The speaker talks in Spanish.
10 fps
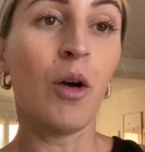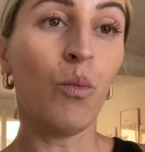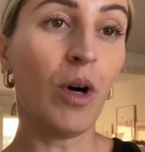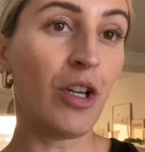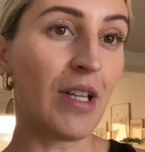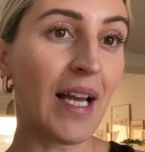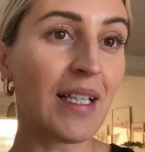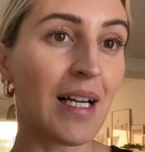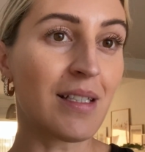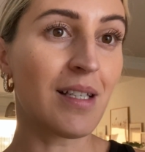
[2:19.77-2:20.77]
Bueno, ya en
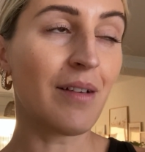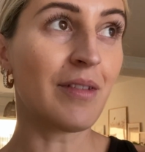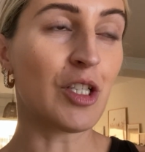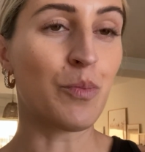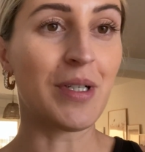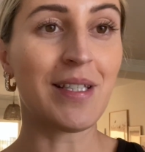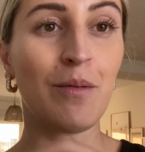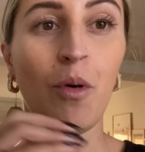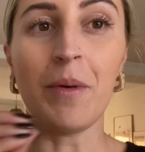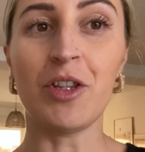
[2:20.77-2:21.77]
casa, después del
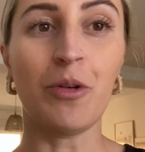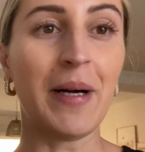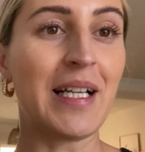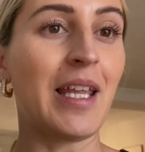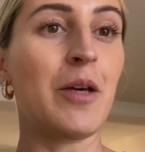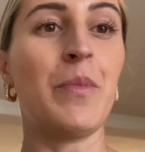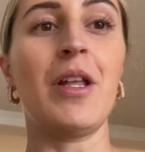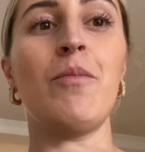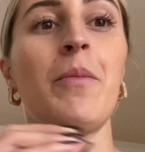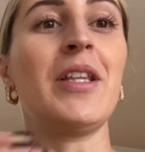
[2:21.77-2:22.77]
momento parque, después
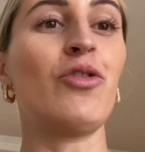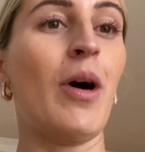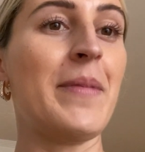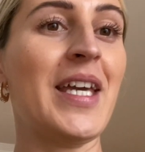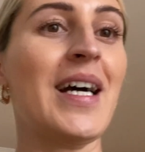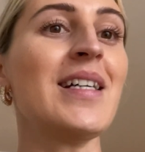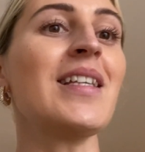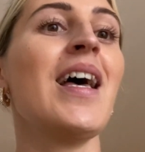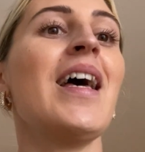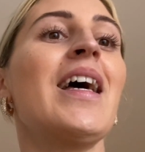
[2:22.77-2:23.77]
del momento amigas,
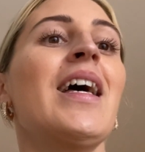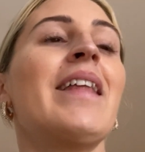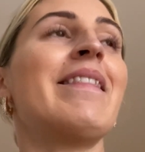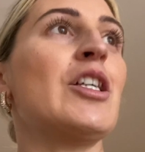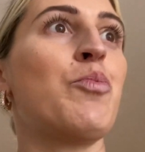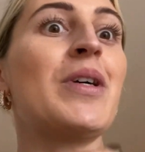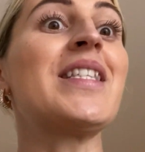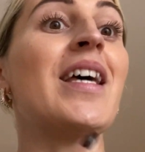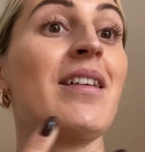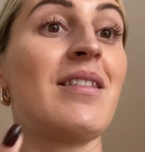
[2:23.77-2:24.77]
después
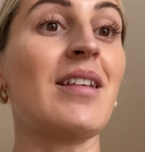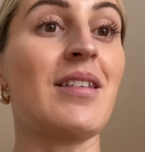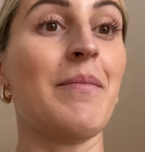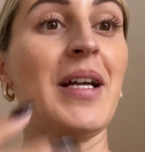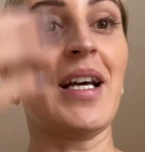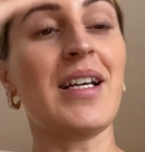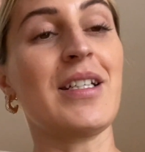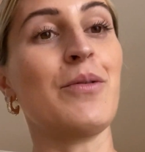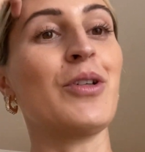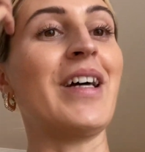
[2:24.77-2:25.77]
de estas semanas que
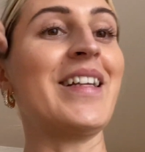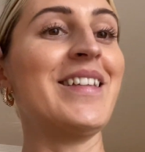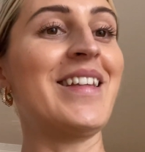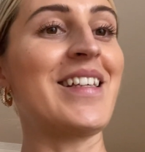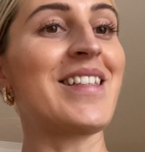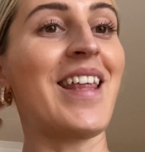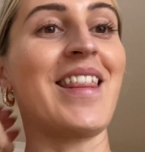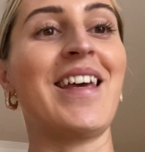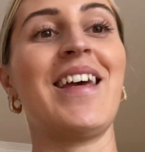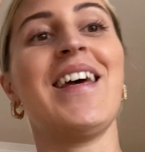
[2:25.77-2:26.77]
llevo tan intensas
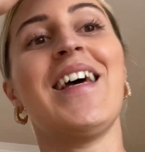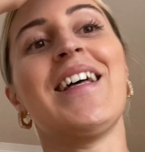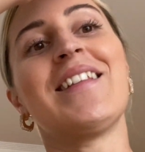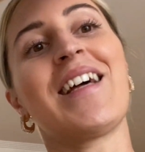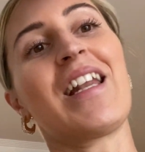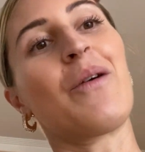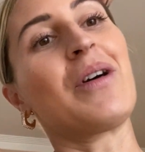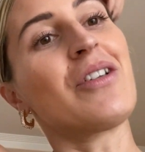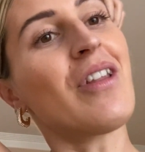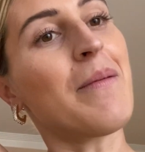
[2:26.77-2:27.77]
de, de
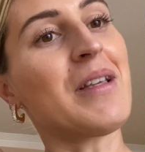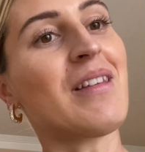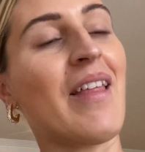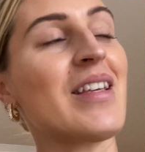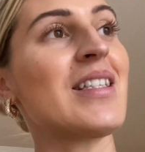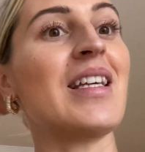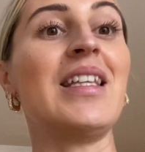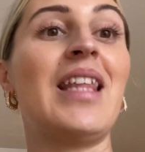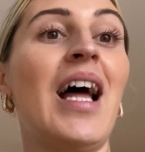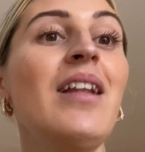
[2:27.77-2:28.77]
reencuentros de amistades y
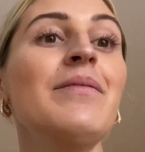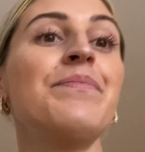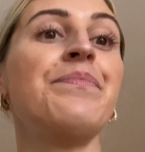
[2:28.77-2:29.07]
tal,